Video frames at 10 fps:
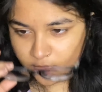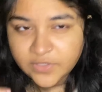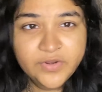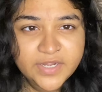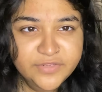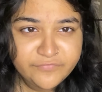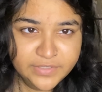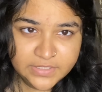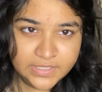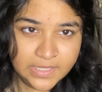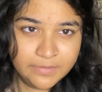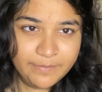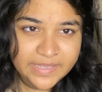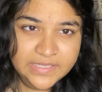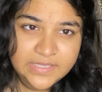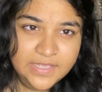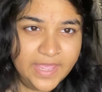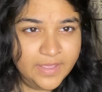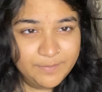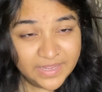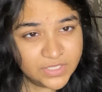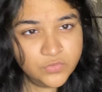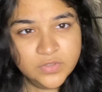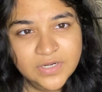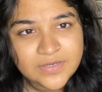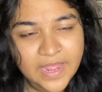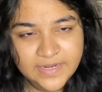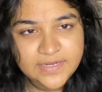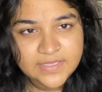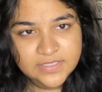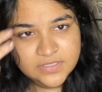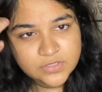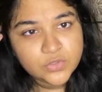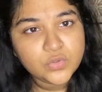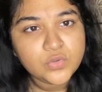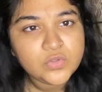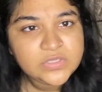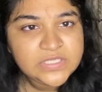ক্রিয়েটিভিটি দেওয়া বাকি বাকি দুইটার আইডিয়া দিতে তো ও